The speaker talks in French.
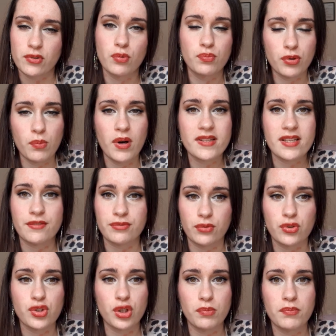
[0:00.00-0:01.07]
pour moi ça
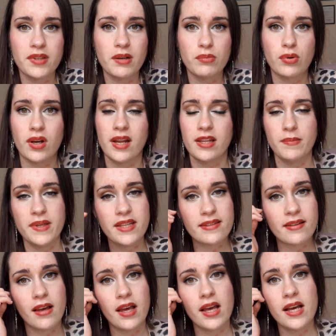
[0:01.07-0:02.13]
fonctionne bien pour la limite,
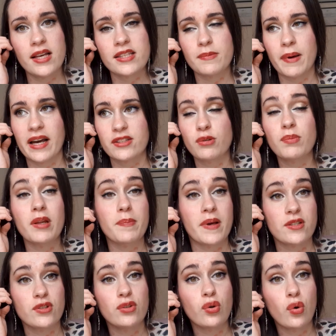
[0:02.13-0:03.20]
c'est par exemple les
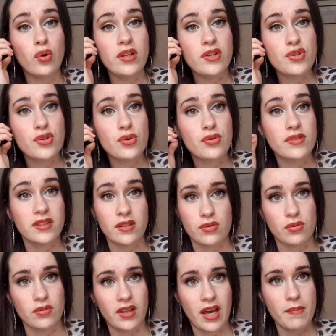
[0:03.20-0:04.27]
personnes religieuses qui
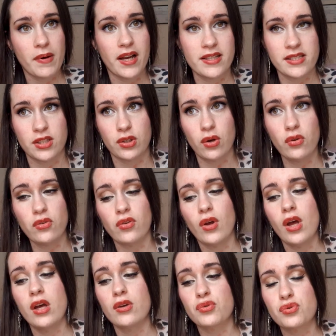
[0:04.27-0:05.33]
sont très pratiquantes.
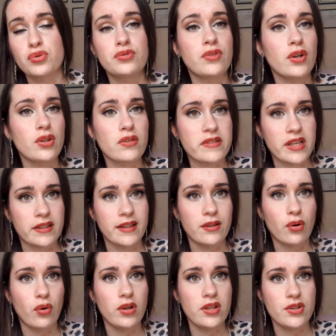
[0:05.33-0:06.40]
Souvent dans certaines
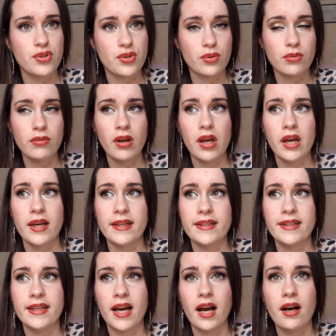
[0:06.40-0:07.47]
religions, il
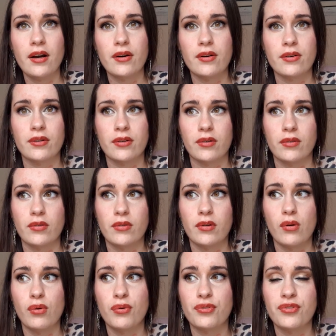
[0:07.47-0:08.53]
y a euh,
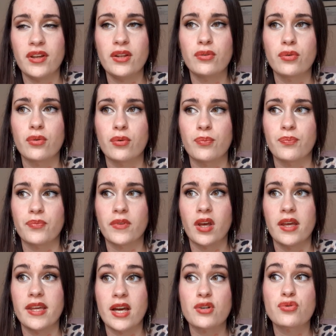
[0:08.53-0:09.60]
le fait de,
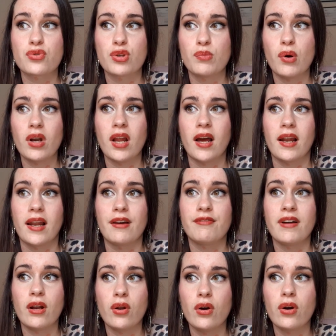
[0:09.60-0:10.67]
il y a justement la,
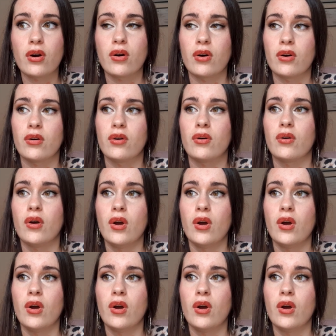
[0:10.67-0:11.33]
valeur euh,